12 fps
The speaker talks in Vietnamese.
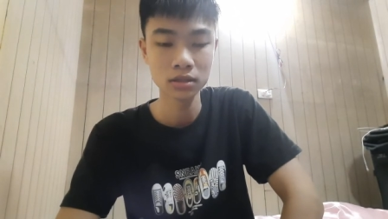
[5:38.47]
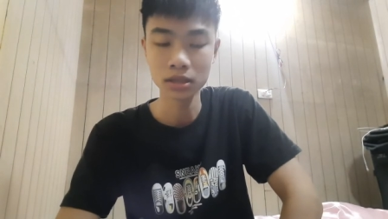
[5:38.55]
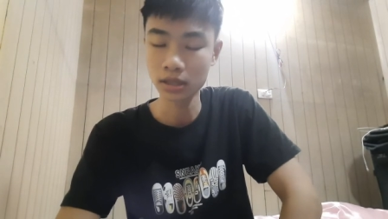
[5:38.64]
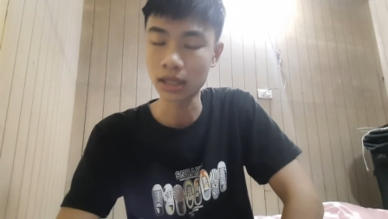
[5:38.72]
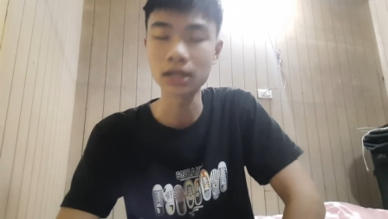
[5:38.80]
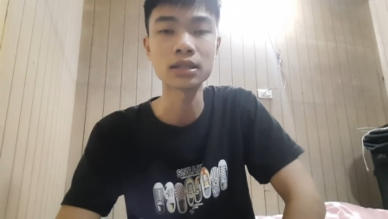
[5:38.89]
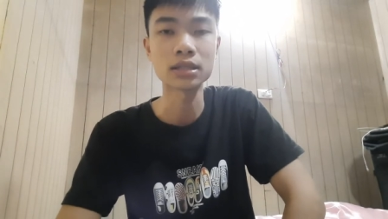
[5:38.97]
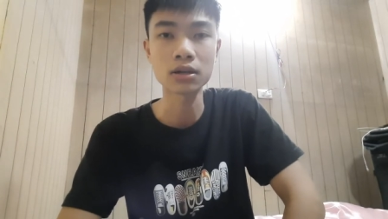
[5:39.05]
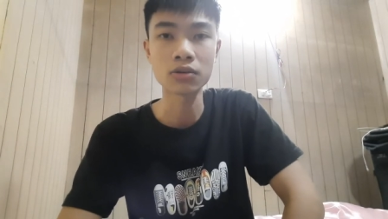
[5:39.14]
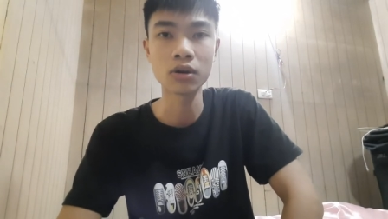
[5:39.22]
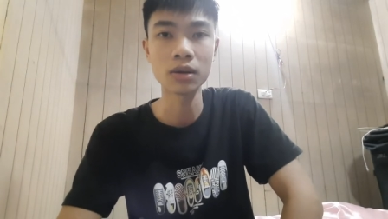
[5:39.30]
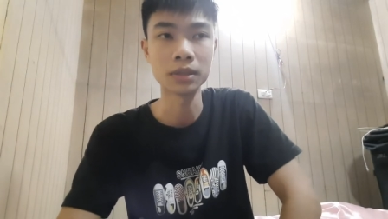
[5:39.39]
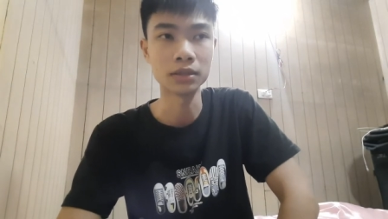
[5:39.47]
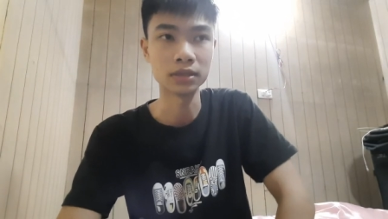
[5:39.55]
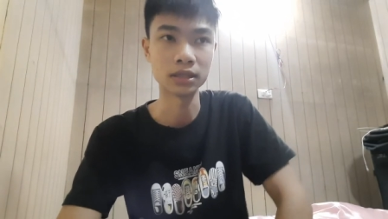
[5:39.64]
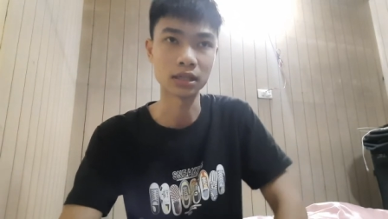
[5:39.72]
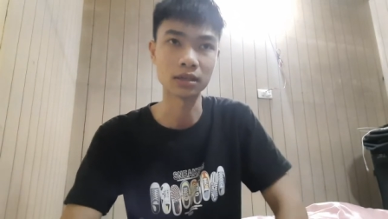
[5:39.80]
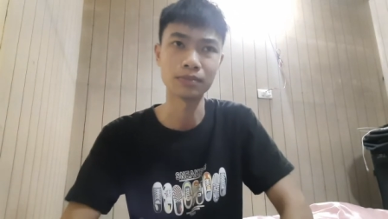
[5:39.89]
chắc chắn là sẽ có, bởi
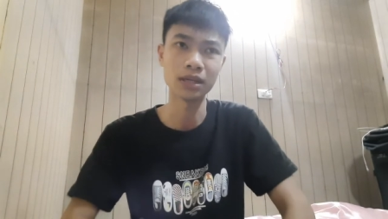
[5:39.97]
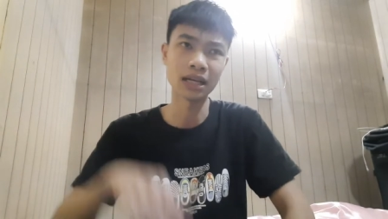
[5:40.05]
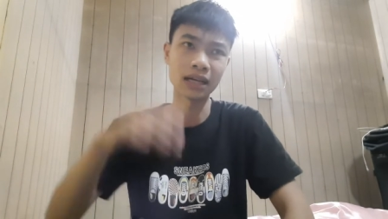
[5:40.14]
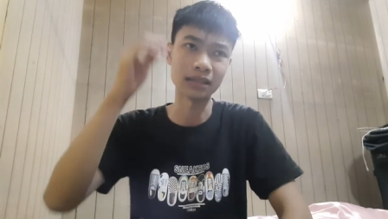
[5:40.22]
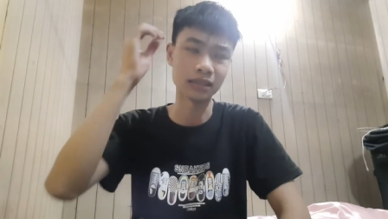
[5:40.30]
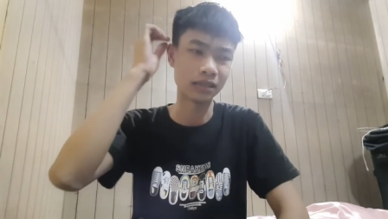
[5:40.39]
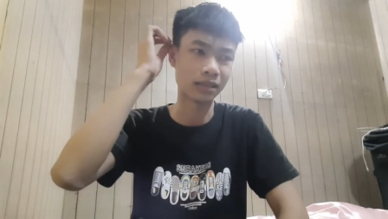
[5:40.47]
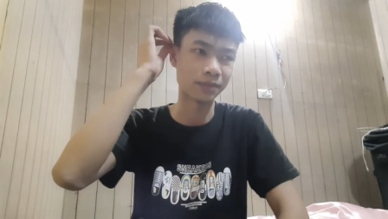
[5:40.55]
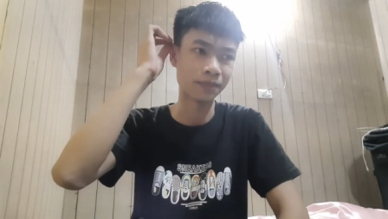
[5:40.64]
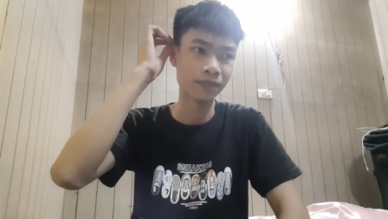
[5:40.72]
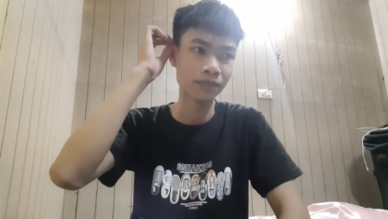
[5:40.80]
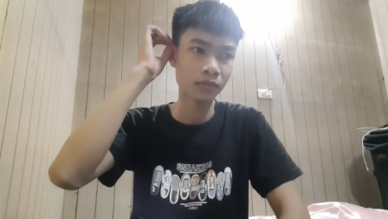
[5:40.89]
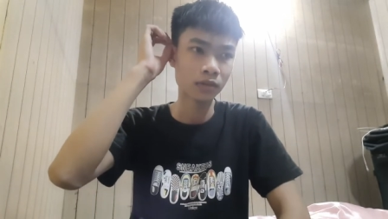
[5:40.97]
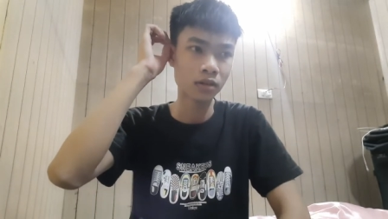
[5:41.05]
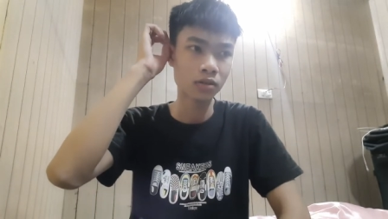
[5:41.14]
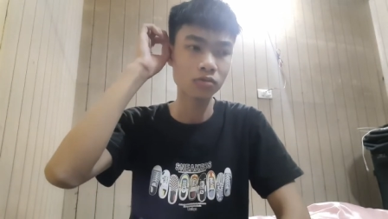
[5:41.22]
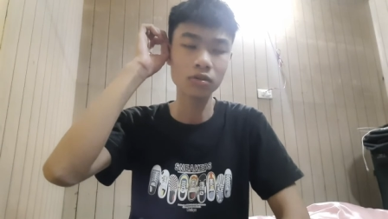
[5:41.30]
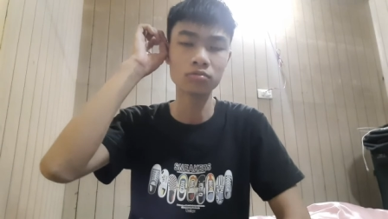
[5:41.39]
vì là bên này thì là
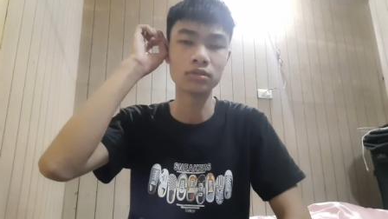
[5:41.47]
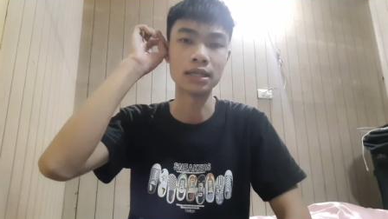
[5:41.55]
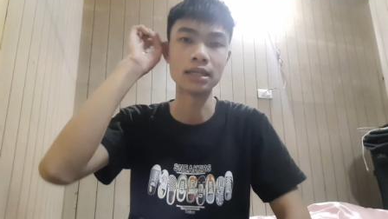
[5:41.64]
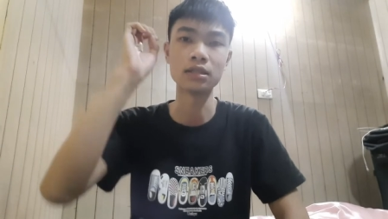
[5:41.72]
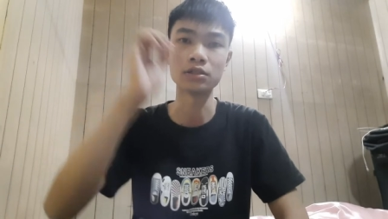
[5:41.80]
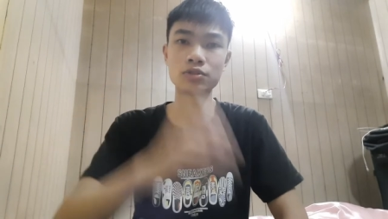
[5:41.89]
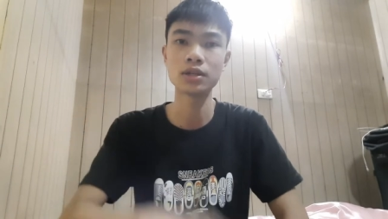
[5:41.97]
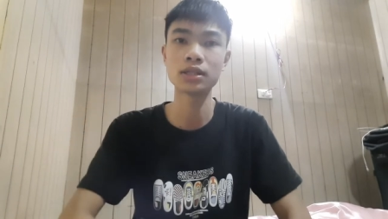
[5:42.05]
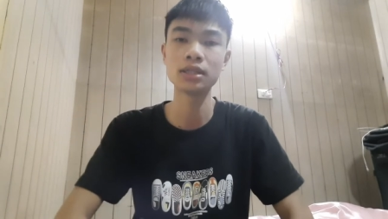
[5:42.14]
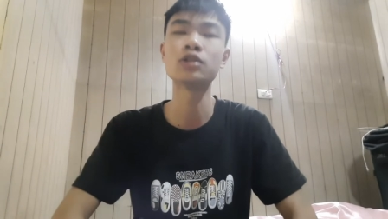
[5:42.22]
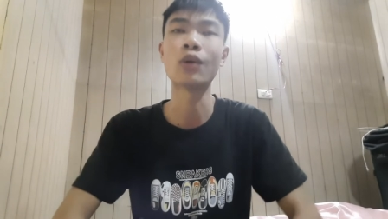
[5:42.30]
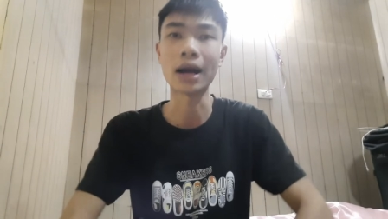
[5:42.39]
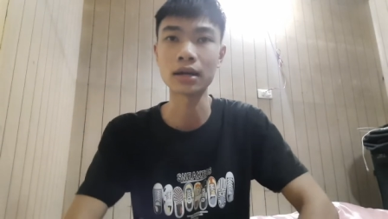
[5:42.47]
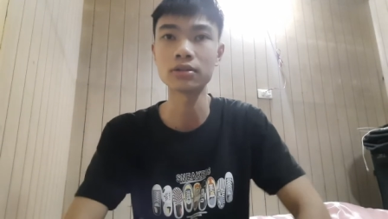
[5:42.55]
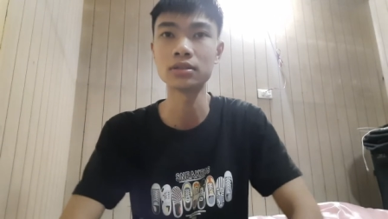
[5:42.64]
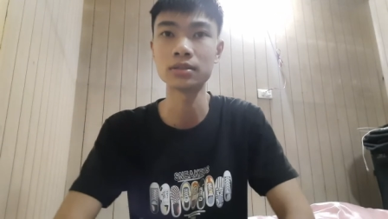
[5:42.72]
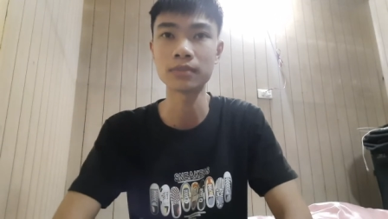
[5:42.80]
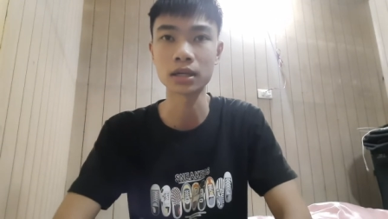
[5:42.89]
cũng không xảy ra thường xuyên, thi thoảng thôi,
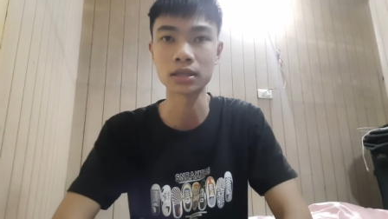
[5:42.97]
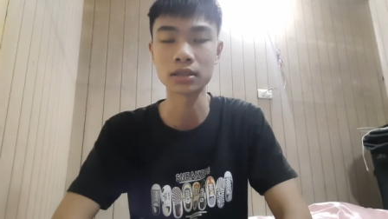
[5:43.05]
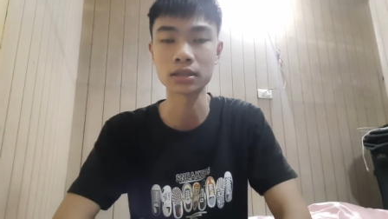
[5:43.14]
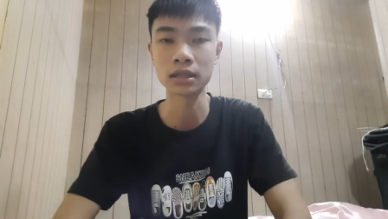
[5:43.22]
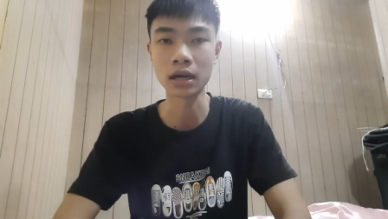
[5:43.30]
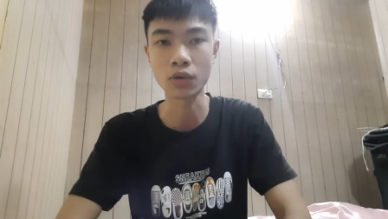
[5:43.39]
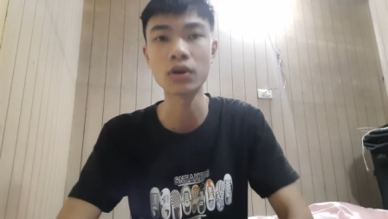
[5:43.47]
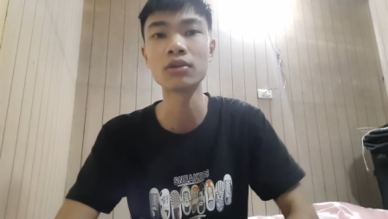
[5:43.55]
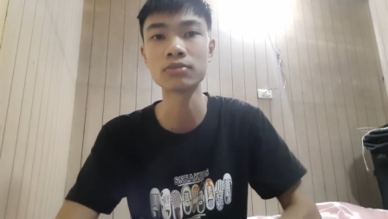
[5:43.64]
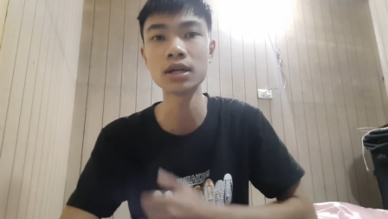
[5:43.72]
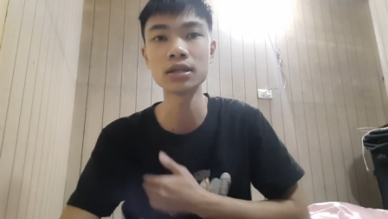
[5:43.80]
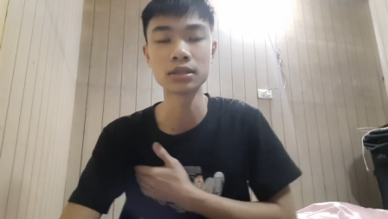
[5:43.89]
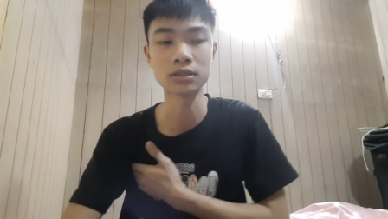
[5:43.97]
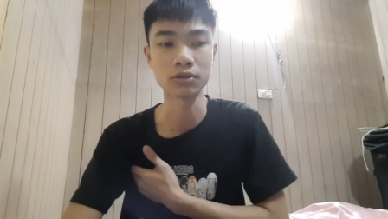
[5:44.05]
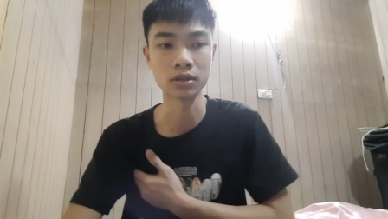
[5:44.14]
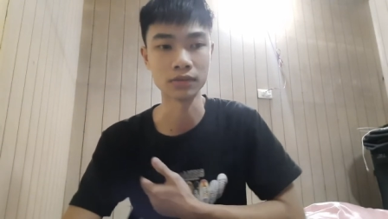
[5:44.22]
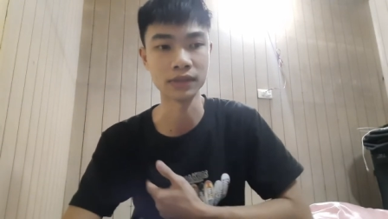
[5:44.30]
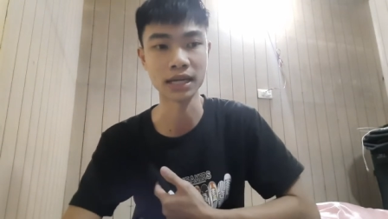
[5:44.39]
nhưng mà là có động đất.
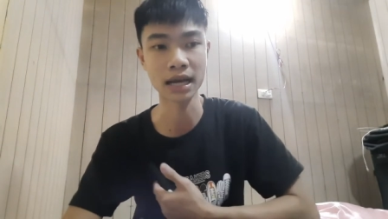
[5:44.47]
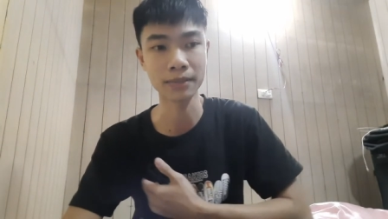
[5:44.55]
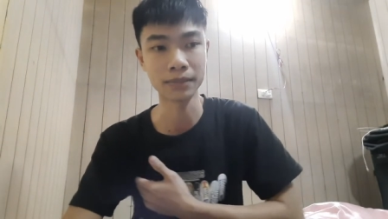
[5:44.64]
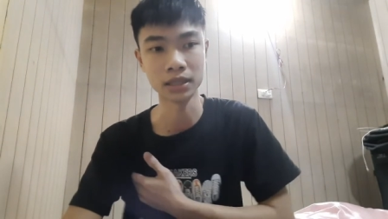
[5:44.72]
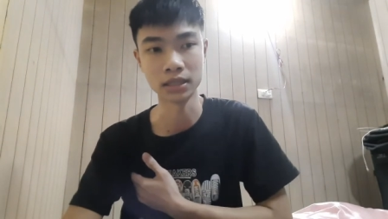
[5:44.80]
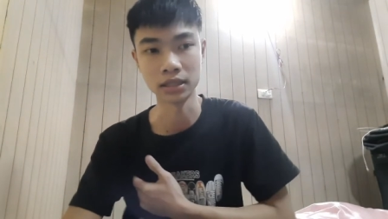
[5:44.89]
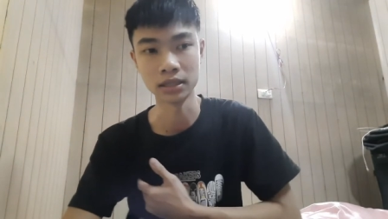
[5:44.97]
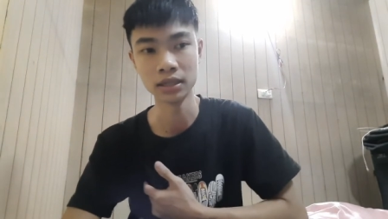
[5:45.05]
Còn ở Việt Nam mình thì